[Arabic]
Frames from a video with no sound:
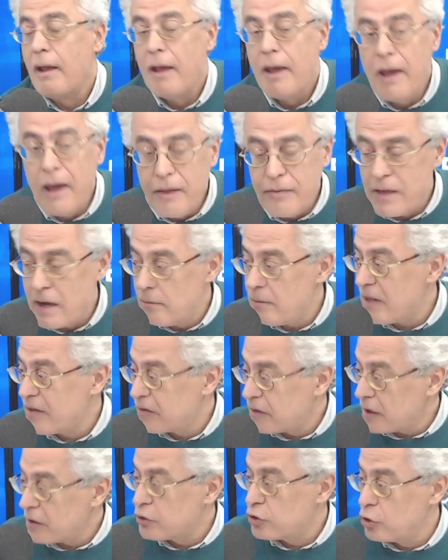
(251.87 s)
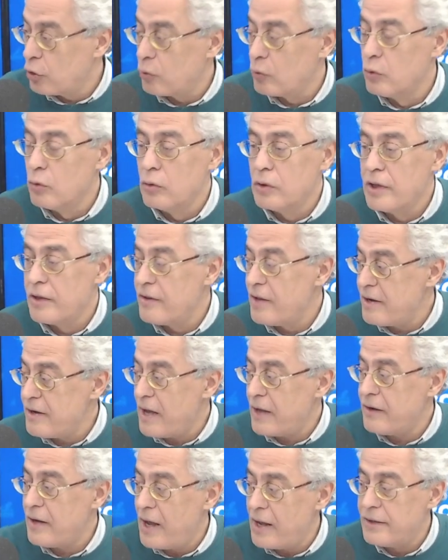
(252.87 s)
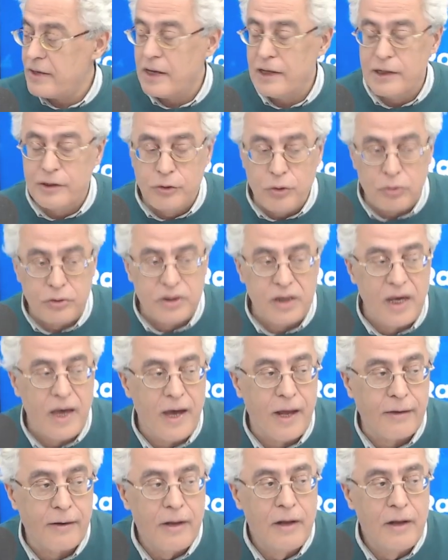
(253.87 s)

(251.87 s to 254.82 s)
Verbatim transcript: هذا المنطق شيقول اذا نحن عندنا لي دو تيار